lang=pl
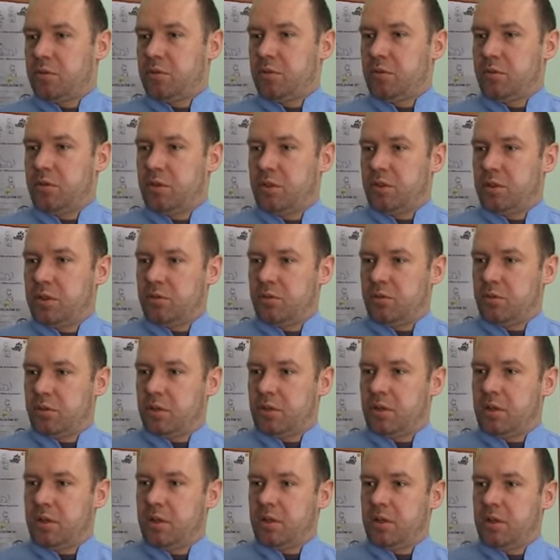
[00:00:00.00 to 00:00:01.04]
w których te
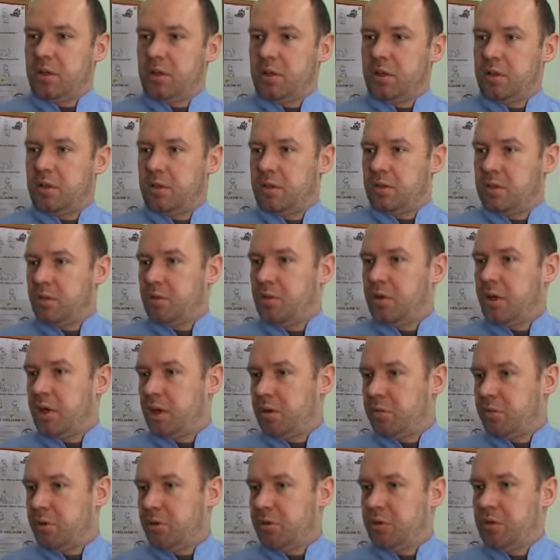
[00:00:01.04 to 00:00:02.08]
zwierzęta y, są
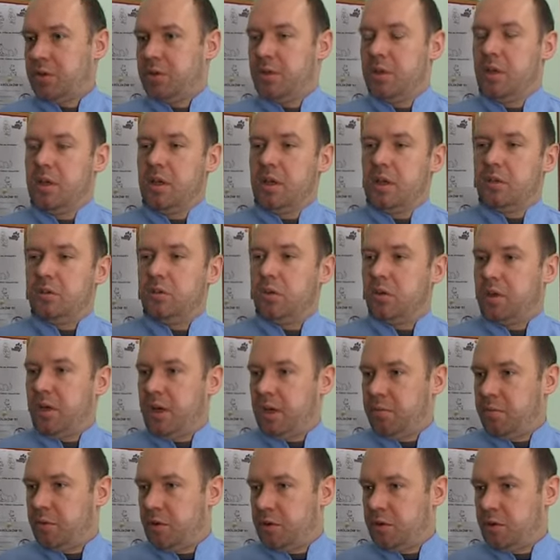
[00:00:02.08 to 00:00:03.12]
karmione,
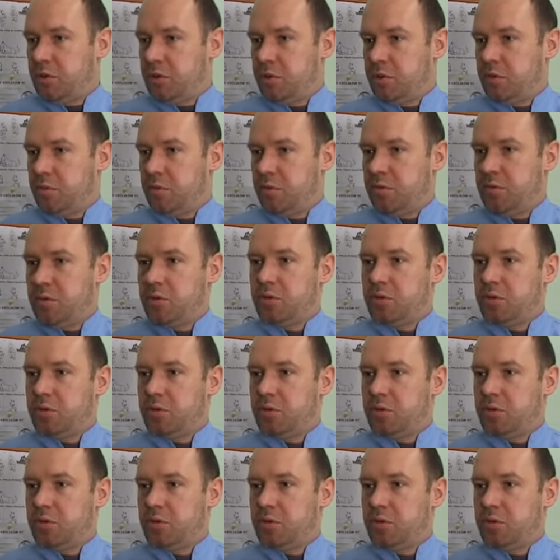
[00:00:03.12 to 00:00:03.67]
dokarmiać je zimą.